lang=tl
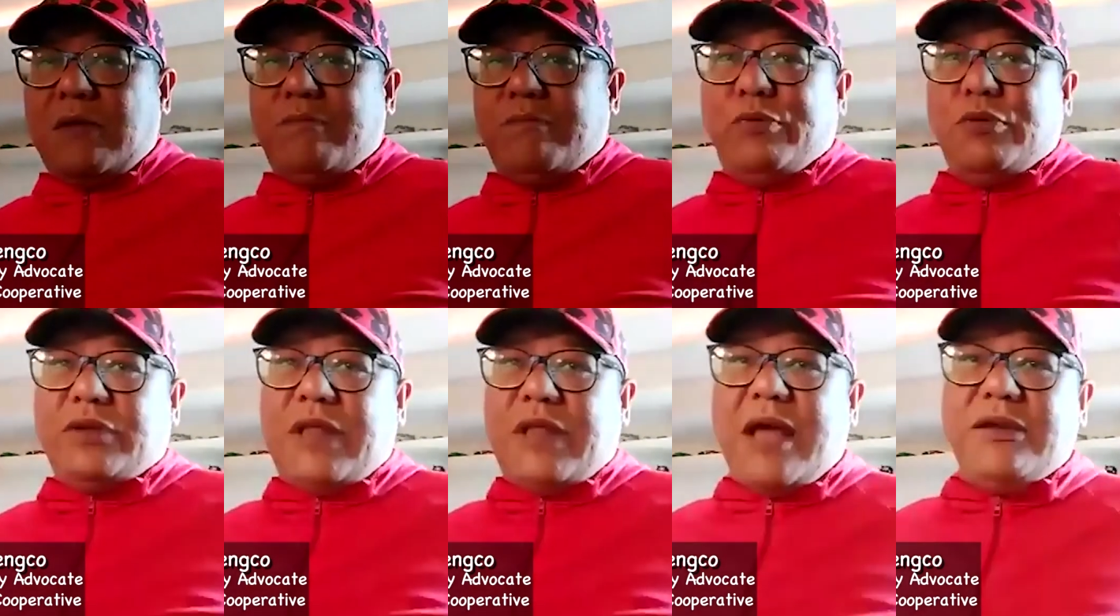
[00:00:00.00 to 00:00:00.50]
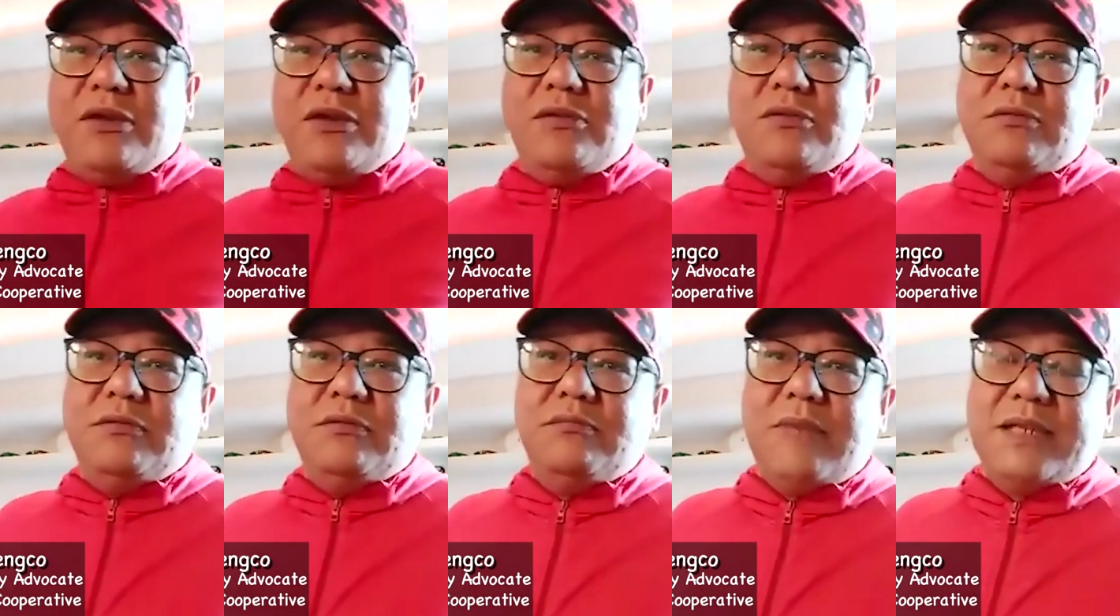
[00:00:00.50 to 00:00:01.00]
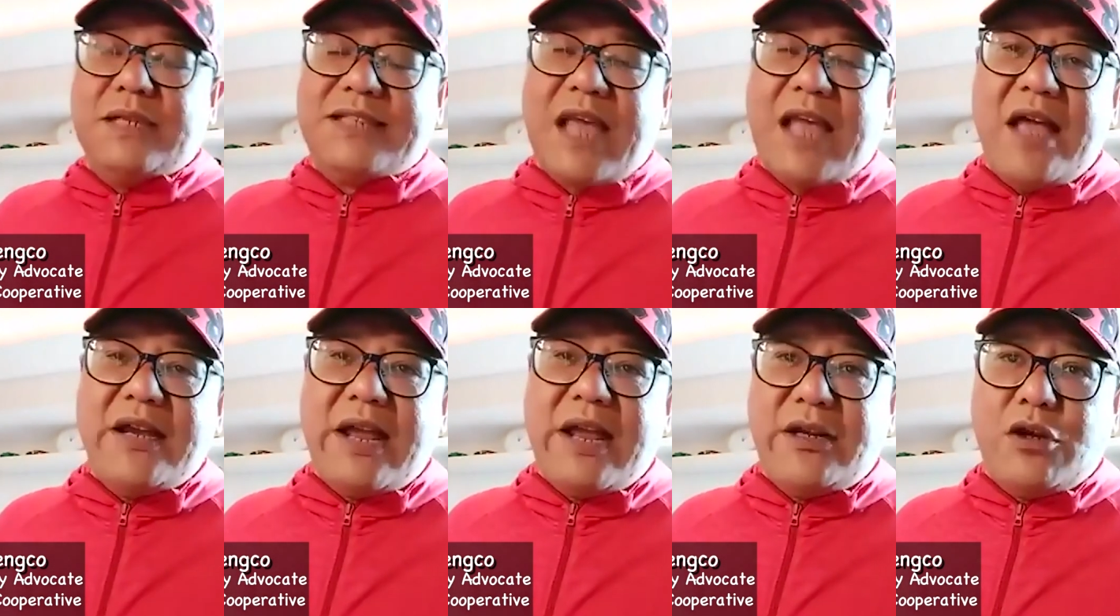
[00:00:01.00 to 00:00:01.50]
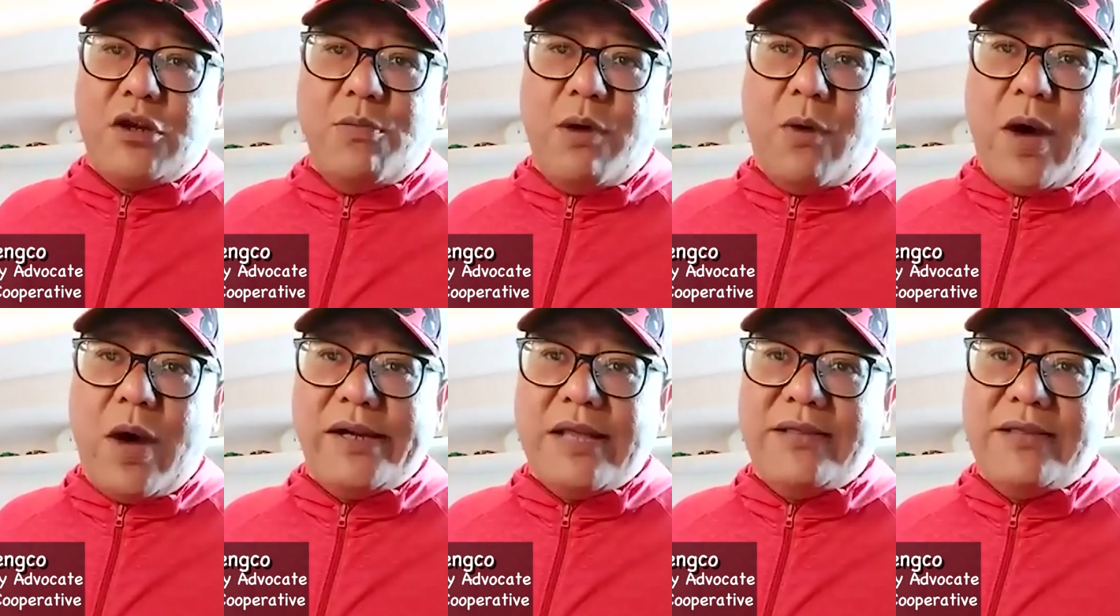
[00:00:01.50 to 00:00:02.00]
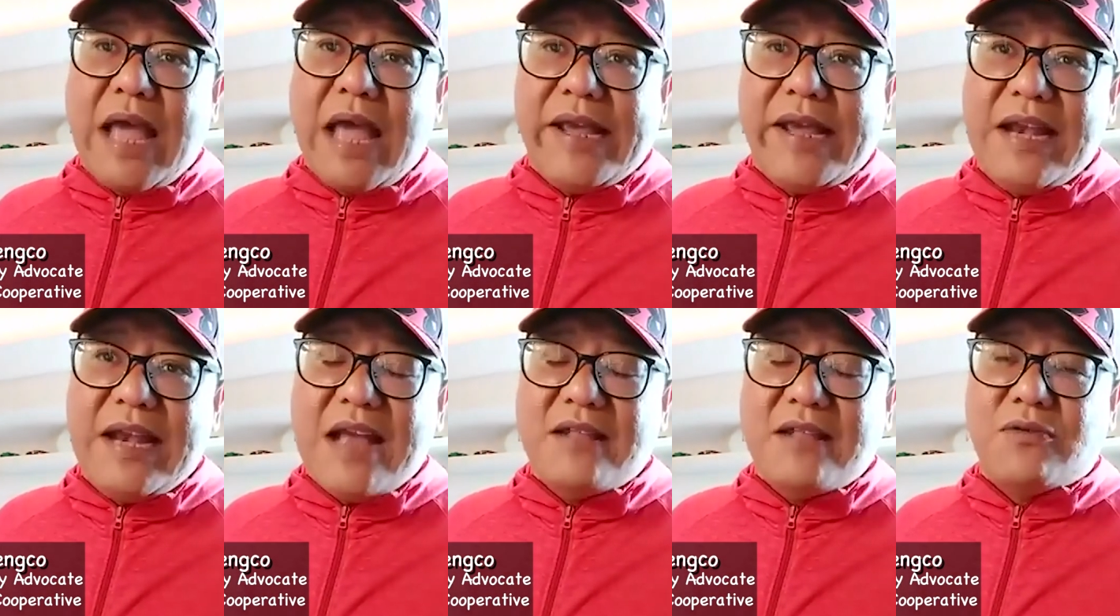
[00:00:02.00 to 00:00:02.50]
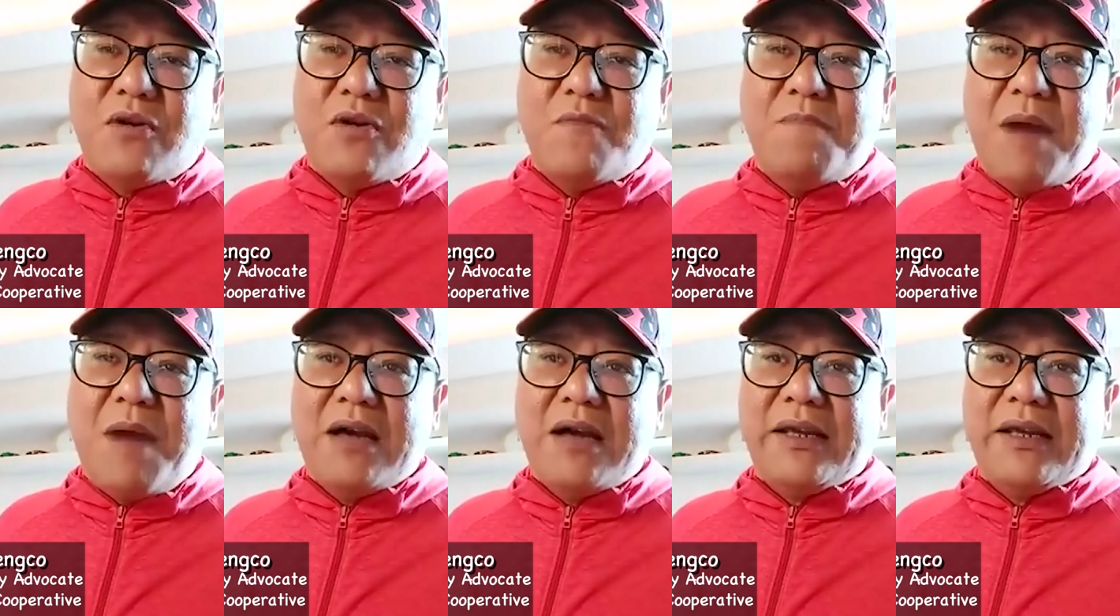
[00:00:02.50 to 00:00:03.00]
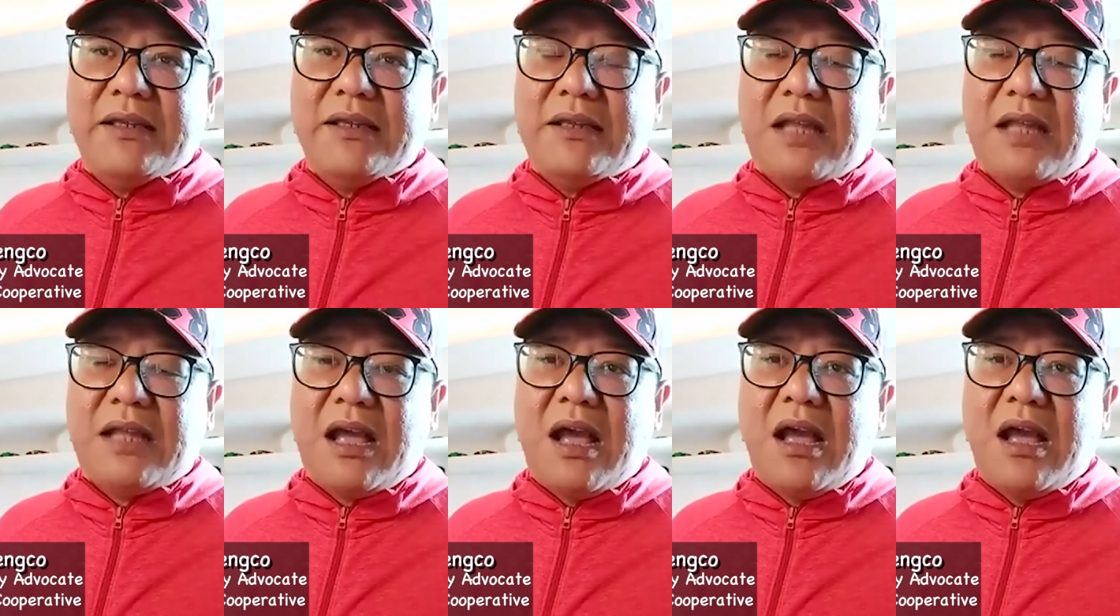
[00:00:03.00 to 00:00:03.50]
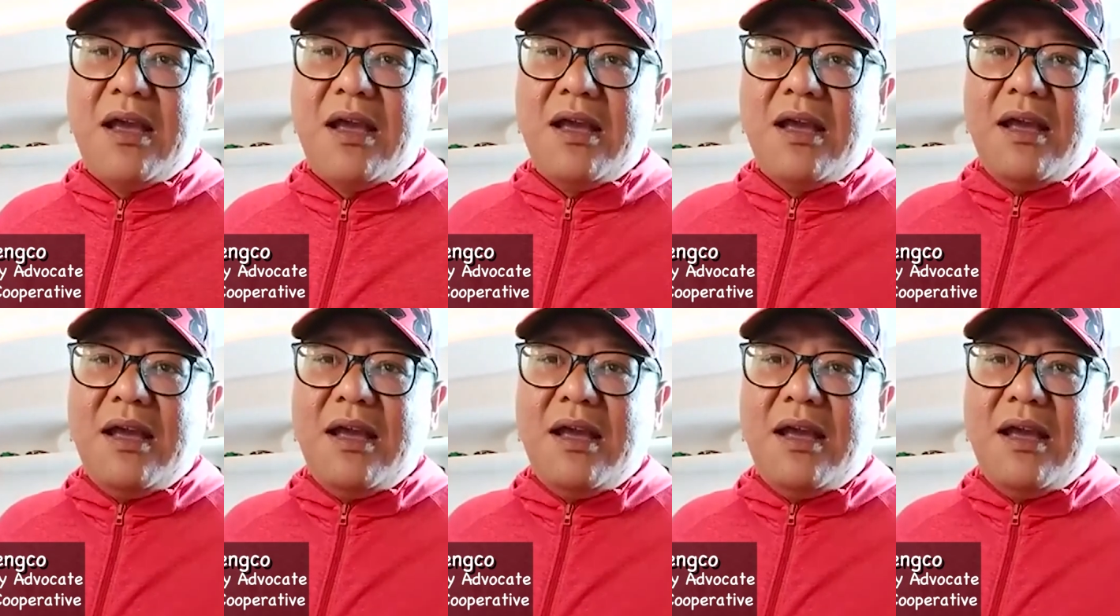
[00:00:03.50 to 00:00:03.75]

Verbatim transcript: Kung tayong masanay gumawa ng dahilan kung bakit uh,